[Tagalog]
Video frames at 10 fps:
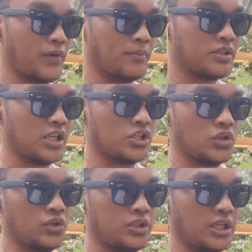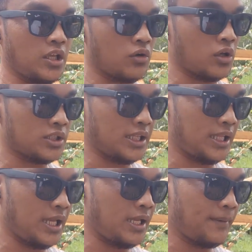from Section
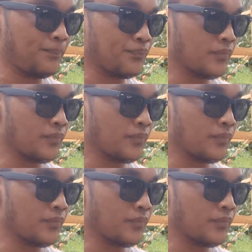Generosity